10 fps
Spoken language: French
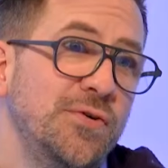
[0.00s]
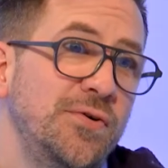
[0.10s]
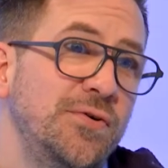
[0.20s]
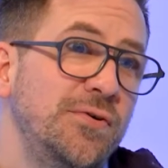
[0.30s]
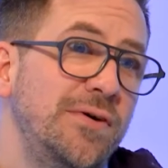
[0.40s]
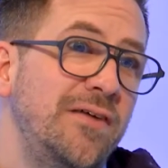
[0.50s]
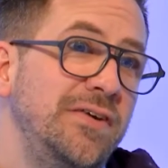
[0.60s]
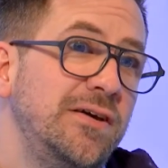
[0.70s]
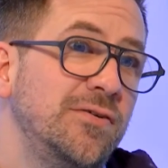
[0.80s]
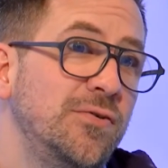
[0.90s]
euh,
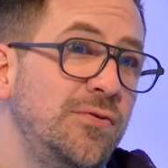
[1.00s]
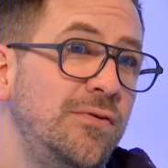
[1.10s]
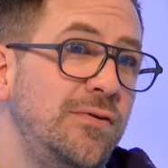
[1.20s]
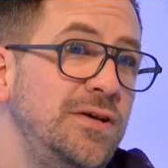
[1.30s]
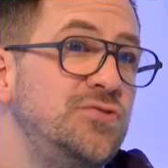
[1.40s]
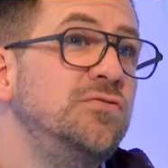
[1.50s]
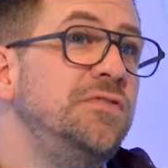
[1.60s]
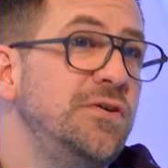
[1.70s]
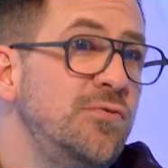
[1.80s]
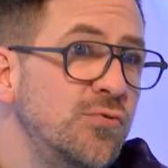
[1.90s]
avec euh, les
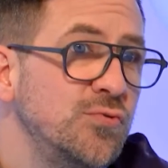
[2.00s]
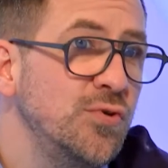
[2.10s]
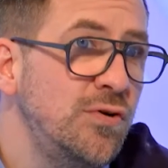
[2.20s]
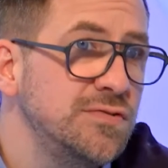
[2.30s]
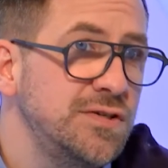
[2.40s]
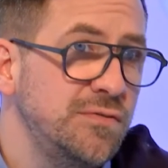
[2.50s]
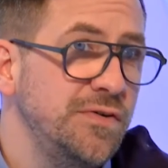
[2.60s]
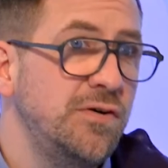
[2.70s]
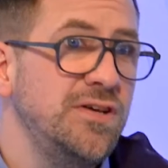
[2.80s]
jeux vidéo, en l'occurrence, qui ont